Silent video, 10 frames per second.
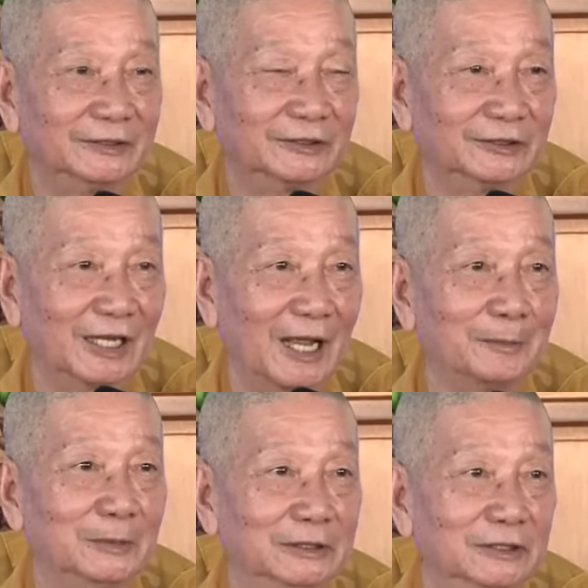Trường
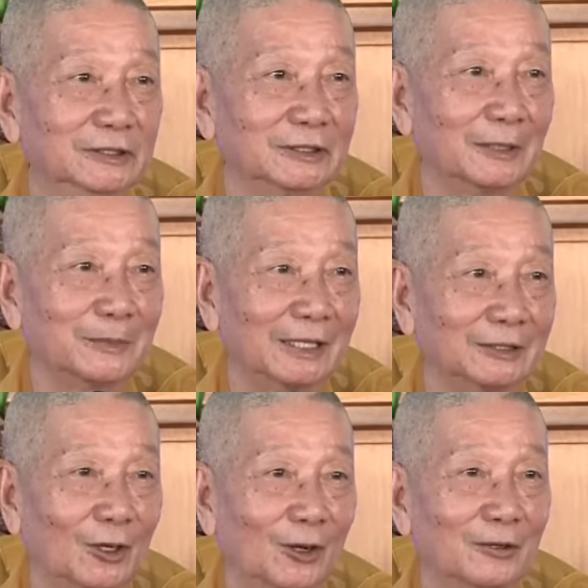Hạ Bình Dương năm
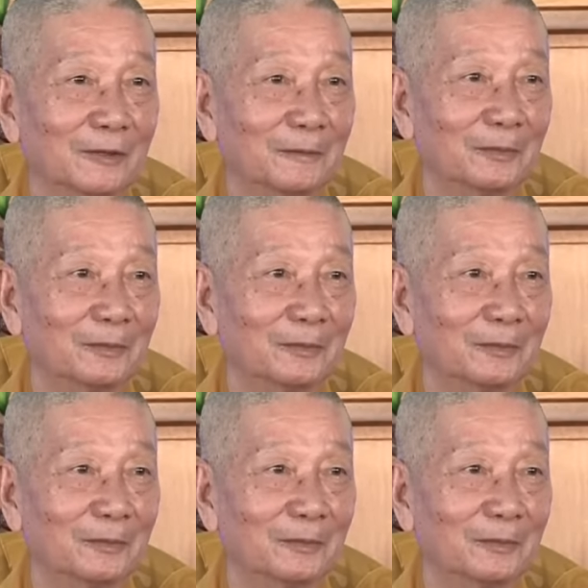nay có